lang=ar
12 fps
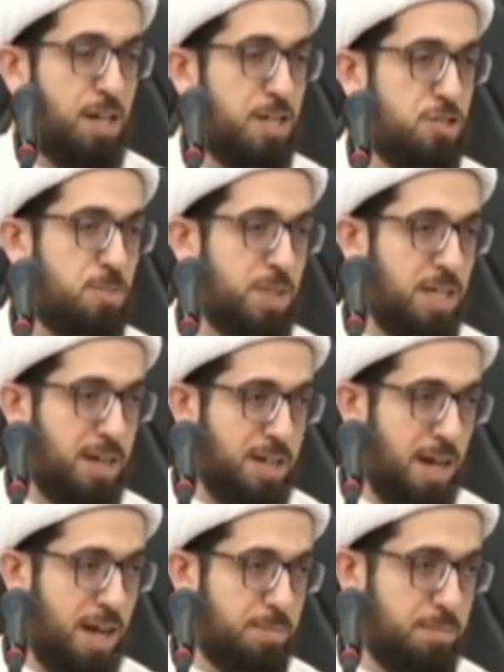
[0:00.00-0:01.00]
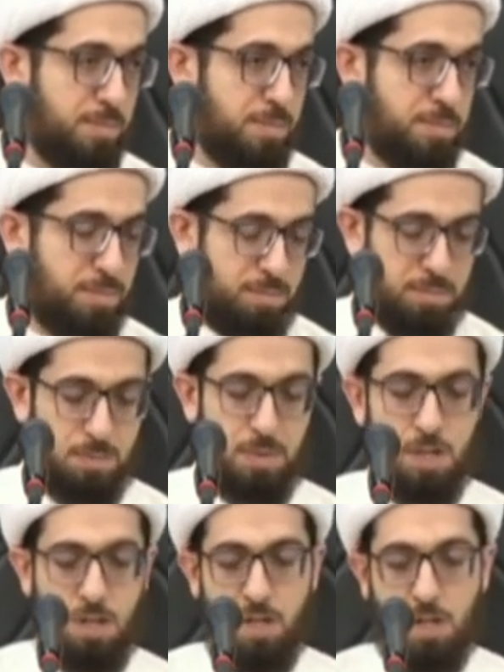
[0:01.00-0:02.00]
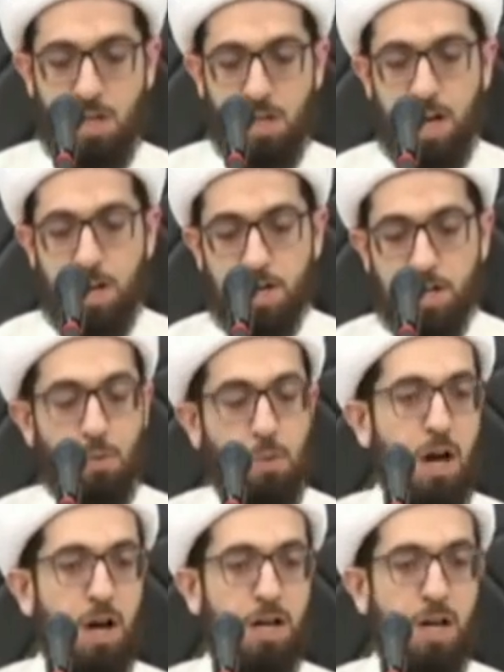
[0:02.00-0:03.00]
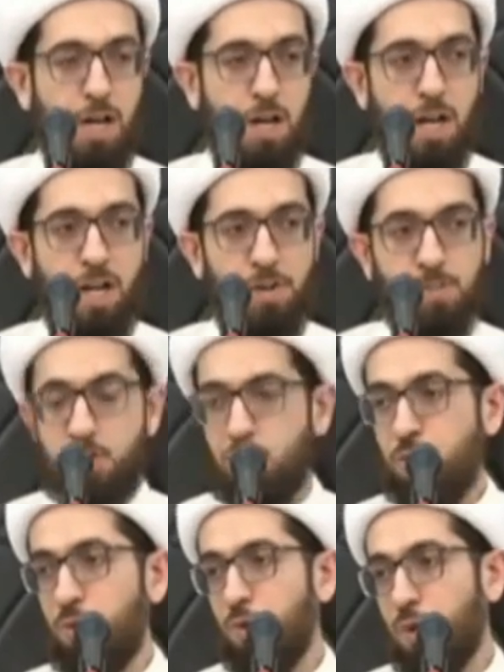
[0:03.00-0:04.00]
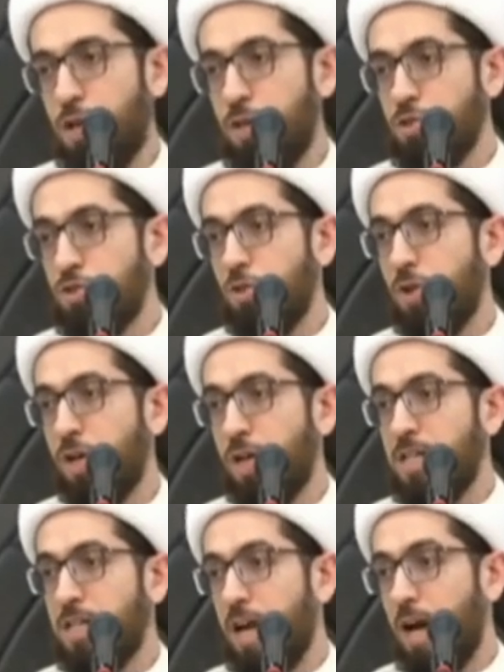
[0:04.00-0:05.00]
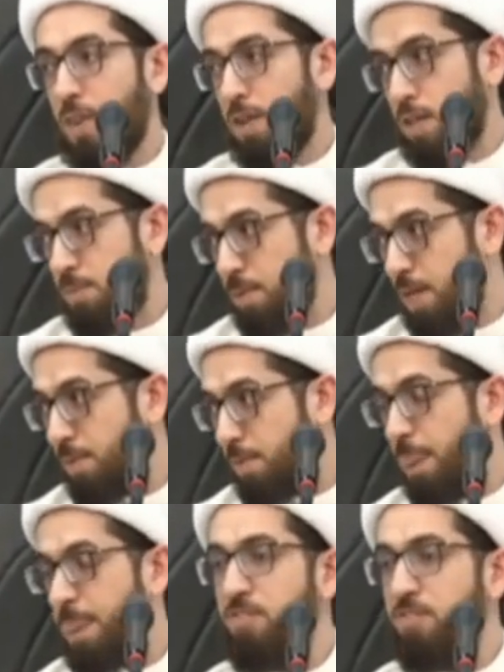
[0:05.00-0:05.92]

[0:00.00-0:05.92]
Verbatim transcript: أنا ليش جبت هالكلام؟ الرواية المشهورة شهرة عظيمة